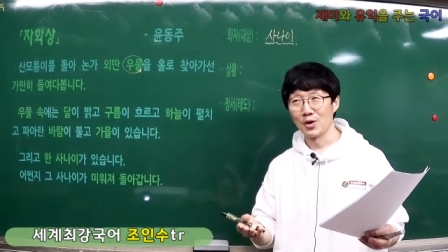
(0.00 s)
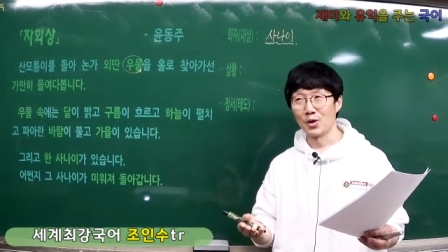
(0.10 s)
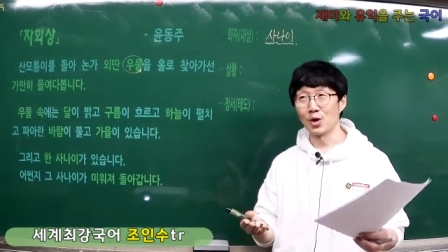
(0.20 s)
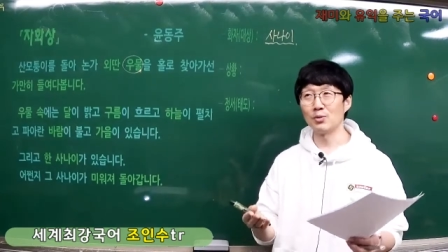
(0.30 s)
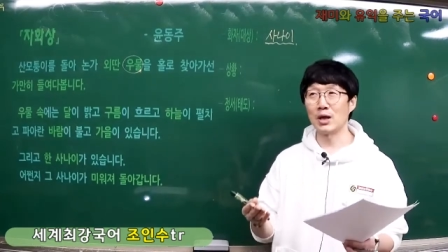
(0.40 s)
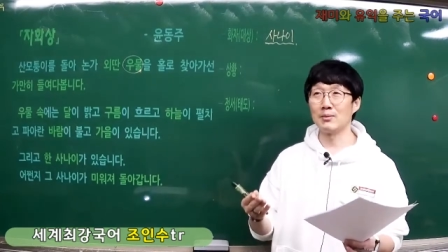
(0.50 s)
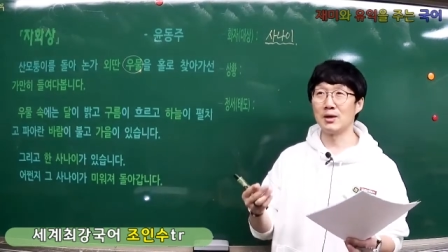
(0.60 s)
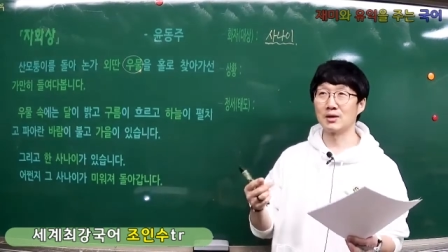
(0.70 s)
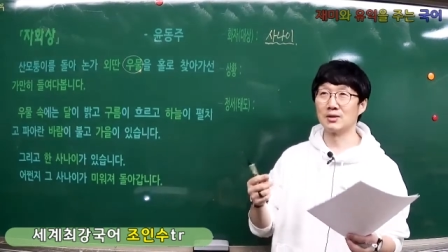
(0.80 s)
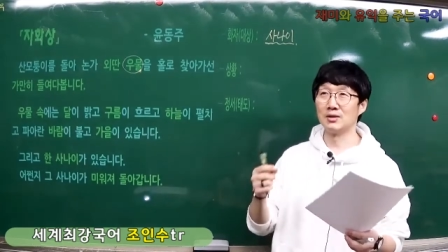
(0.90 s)
여러분
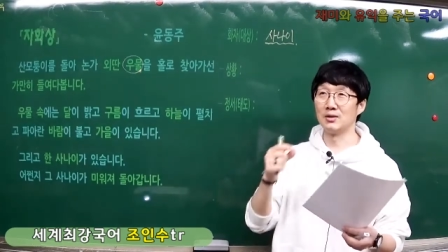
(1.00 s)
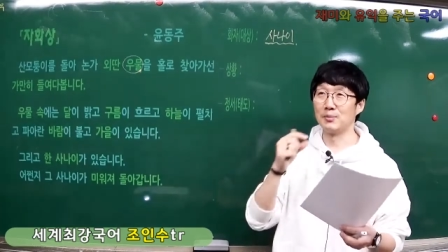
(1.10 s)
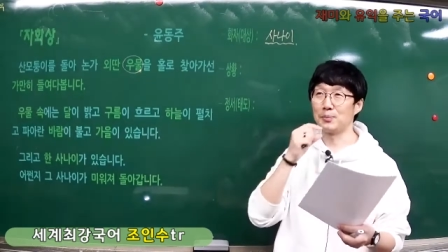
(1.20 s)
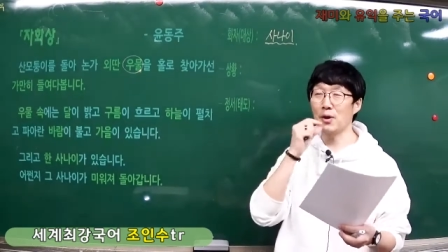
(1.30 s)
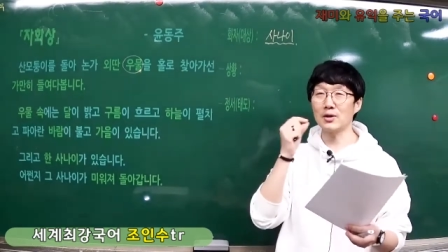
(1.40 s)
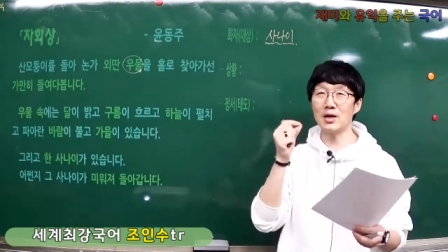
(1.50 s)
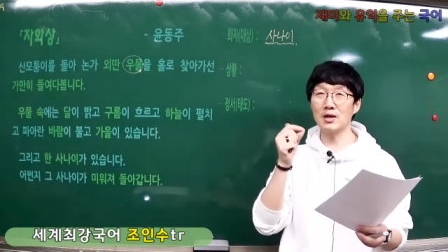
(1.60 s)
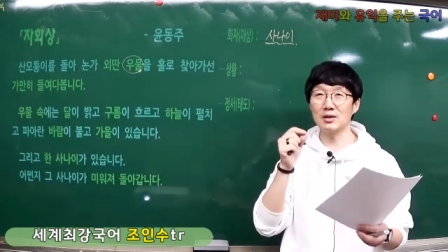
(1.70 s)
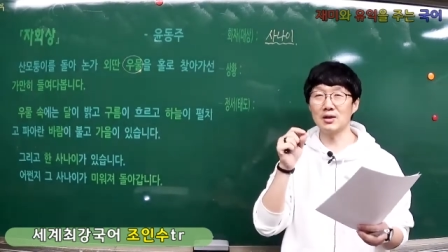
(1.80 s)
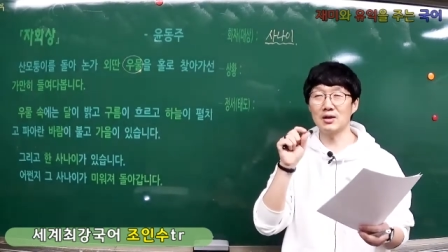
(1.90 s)
아마 그
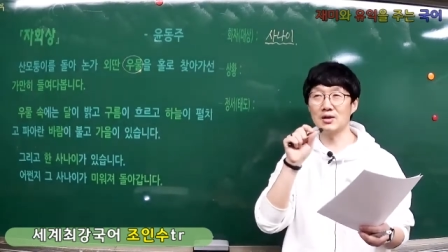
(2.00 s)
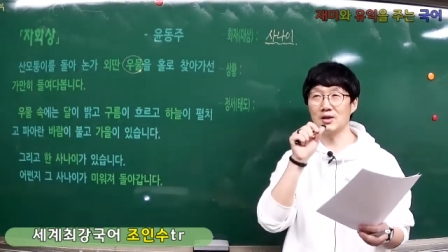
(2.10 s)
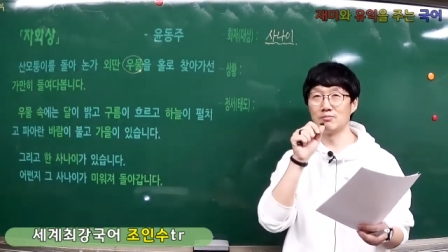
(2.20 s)
뼈다귀를